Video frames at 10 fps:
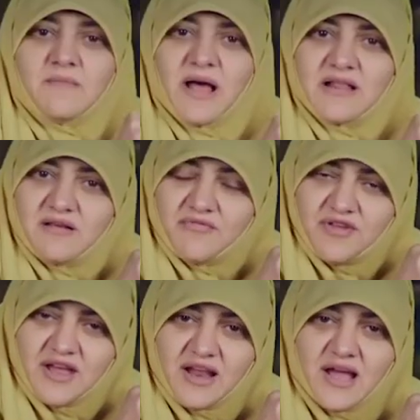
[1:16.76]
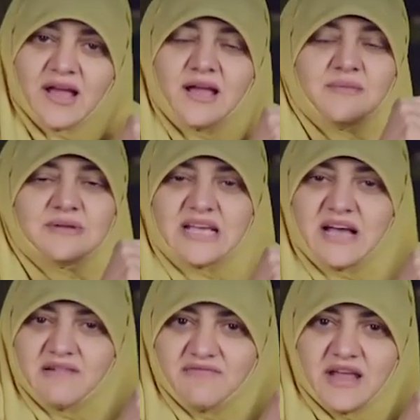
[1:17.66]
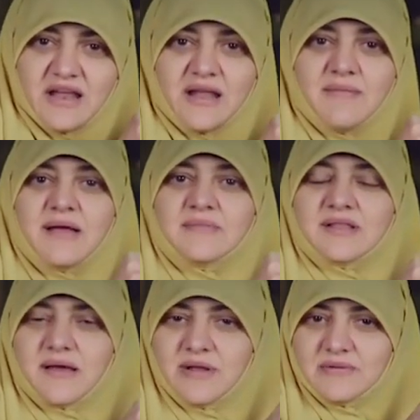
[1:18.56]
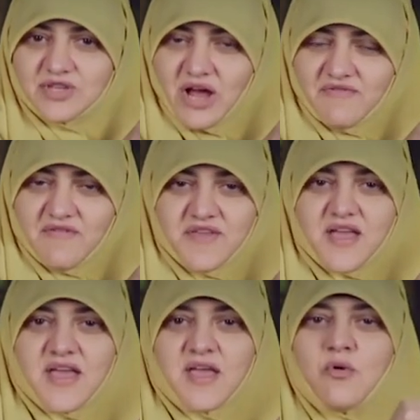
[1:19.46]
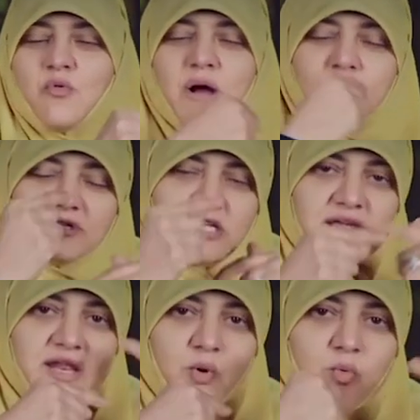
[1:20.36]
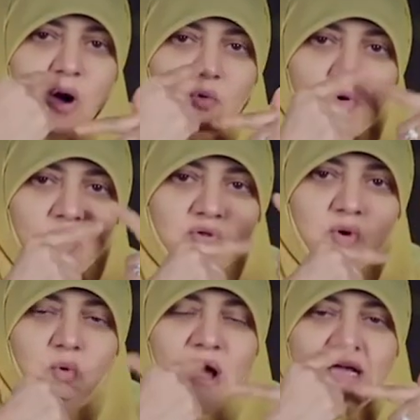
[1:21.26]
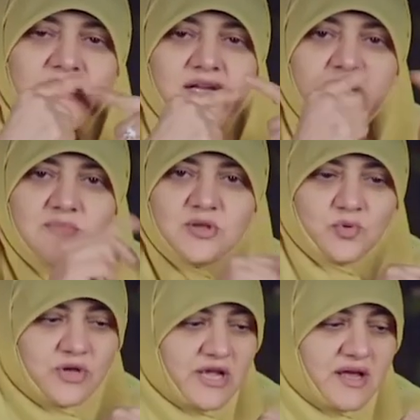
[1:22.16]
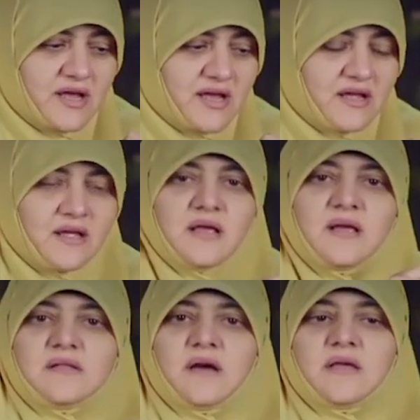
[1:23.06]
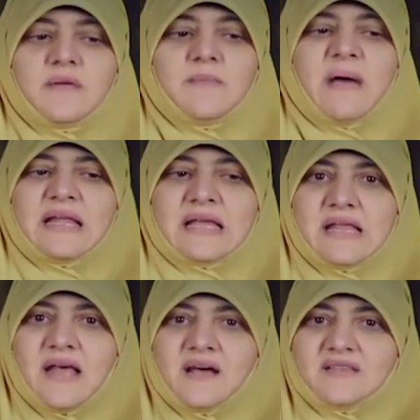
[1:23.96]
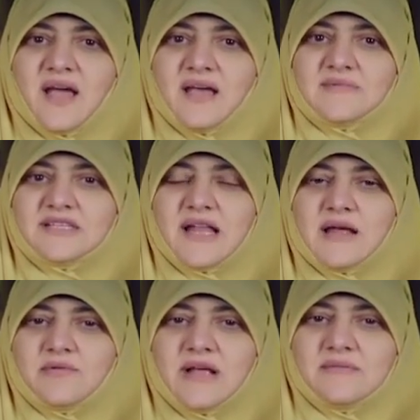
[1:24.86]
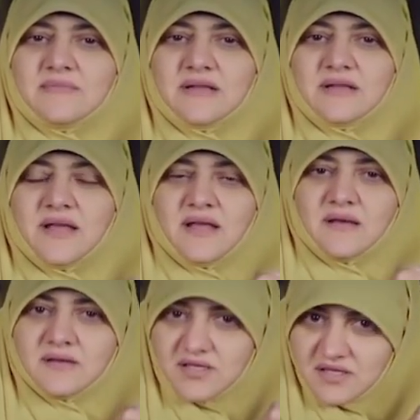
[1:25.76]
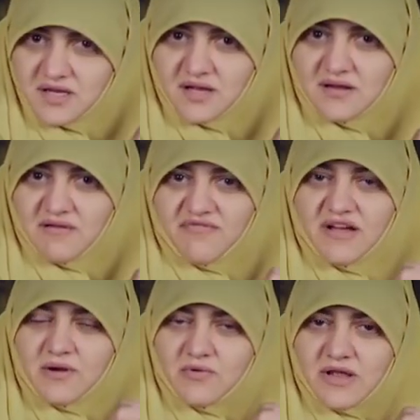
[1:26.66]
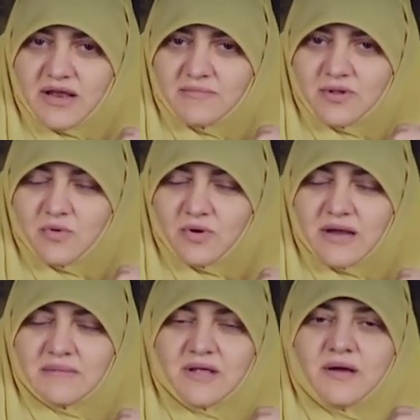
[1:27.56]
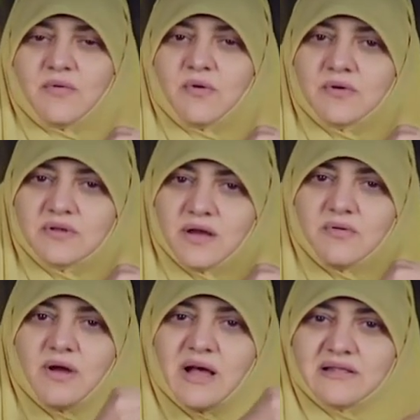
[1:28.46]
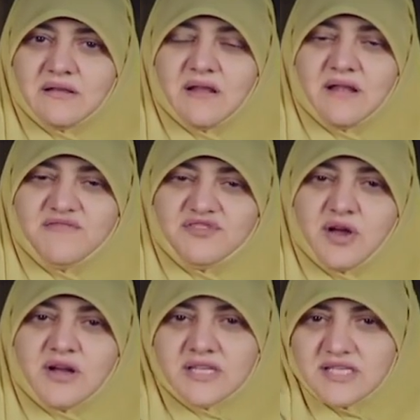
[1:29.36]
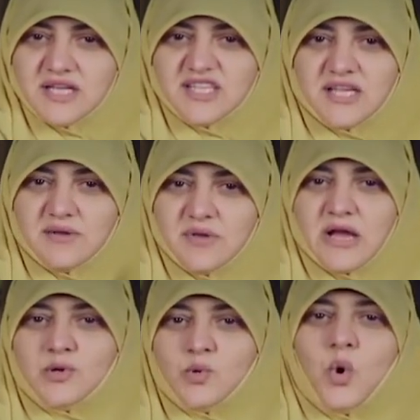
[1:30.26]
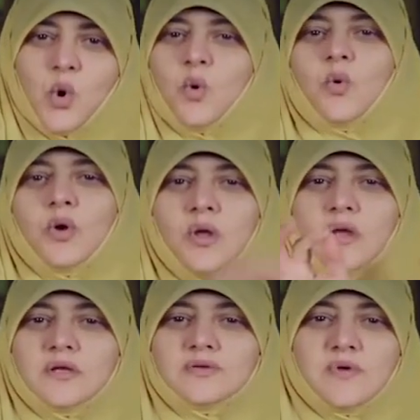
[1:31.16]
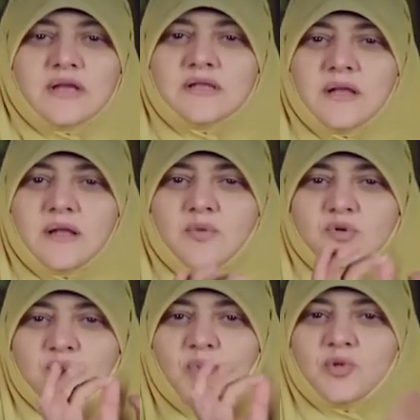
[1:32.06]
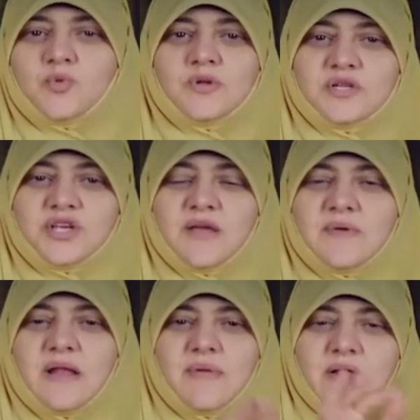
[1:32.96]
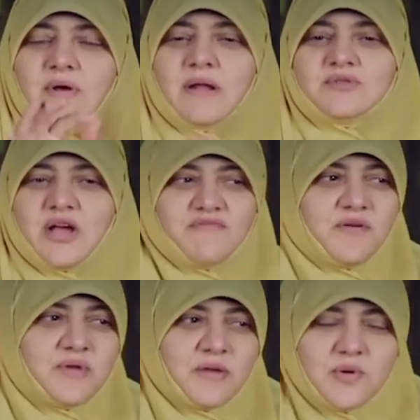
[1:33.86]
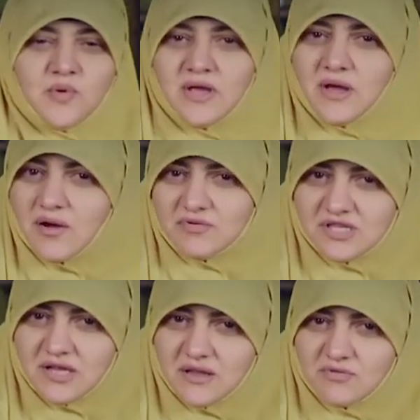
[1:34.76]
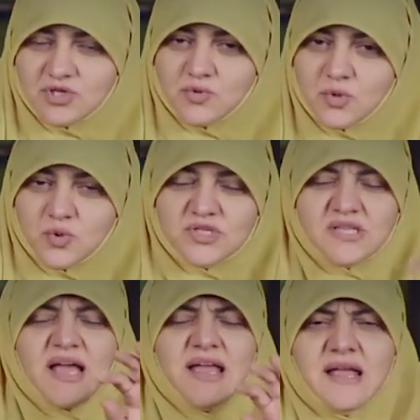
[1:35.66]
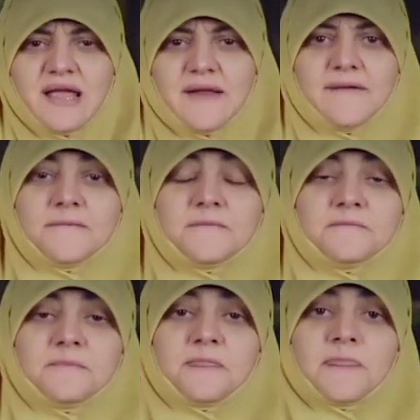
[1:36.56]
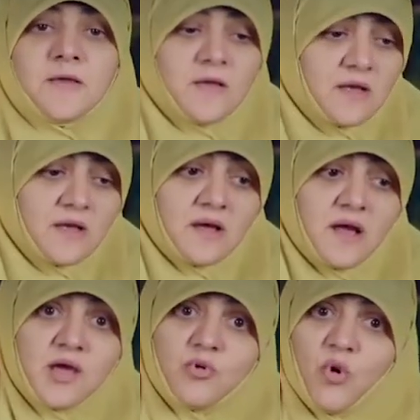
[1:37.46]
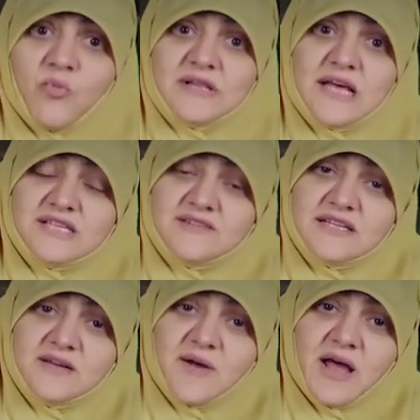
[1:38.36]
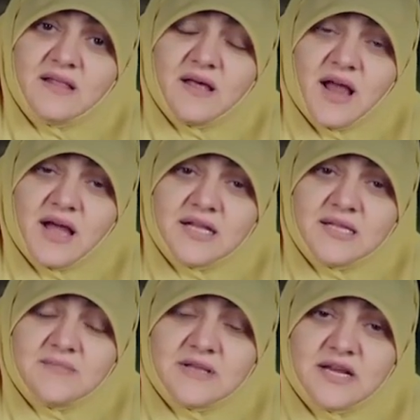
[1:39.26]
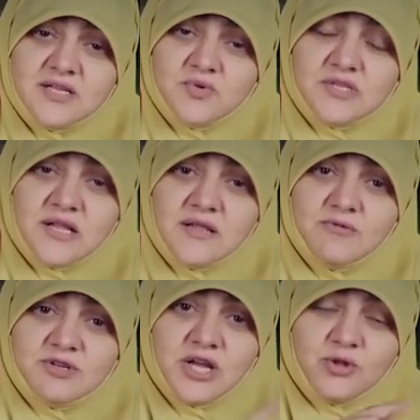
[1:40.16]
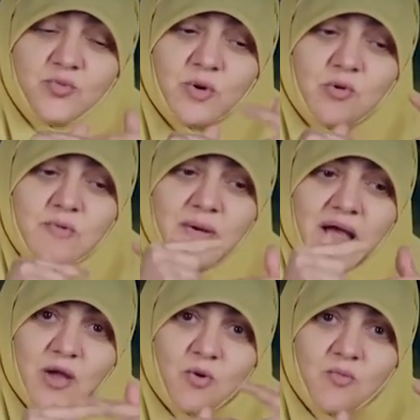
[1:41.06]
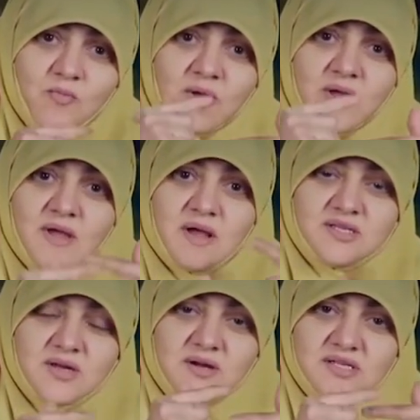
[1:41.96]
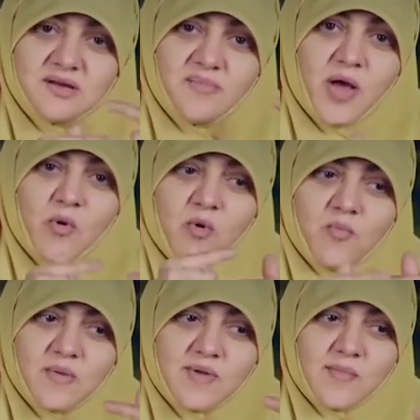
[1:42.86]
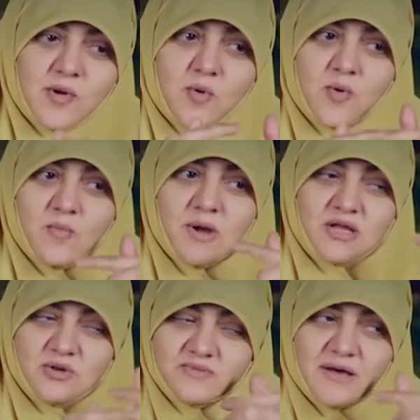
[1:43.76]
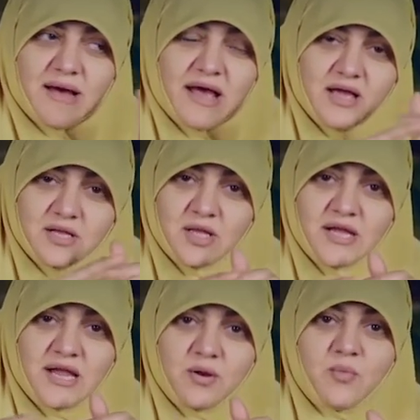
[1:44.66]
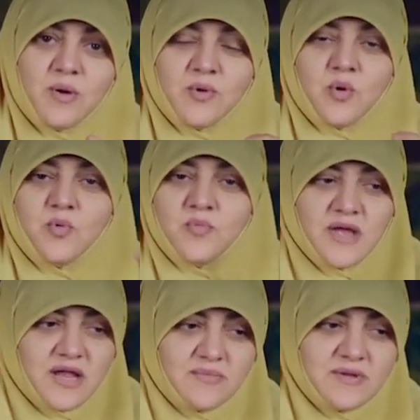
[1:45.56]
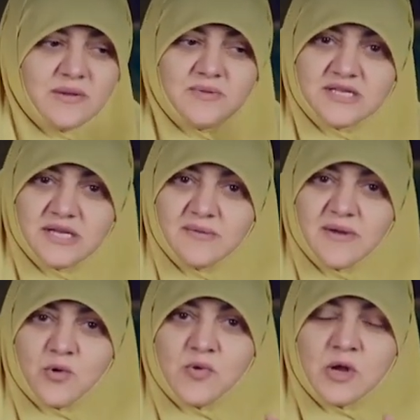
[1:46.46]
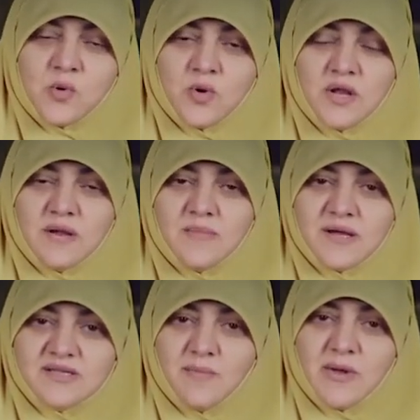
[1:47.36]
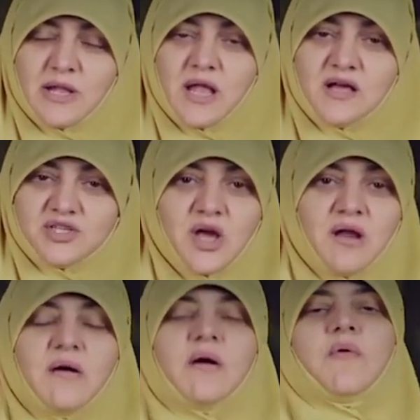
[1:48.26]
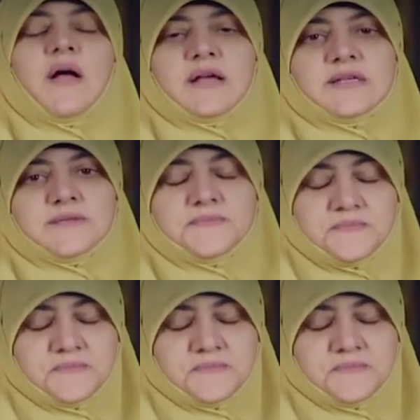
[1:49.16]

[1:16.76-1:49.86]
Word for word: بحضر فيها الحاجه بسخن فيها اللبن بتعملي مش عارفه فيها ايه وذكرك واورادك وحاجتك اللي بتقوليها طيب بعد كده هصحي مثلا الاولاد من ايه صلينا الفجر والكلام ده والكلام ده وقلنا حطينا الفطار السنيكس اللي بياكلوه شويه البقسماط والشاي بلبن ولا مش عارفه بيعملوا ايه او السندوتش والتوست ايا كان هيروحوا مدارس فاديني بحضر حاجات المدارس والسندوتشات وبقول معاهم اذكار الصباح وهم بيعملوا وهم كده ومتابعه الدنيا اللي هم بيقوموا بيها اللي بيلبس اللي بكويره اللي بيظبط لها شعرها وهكذا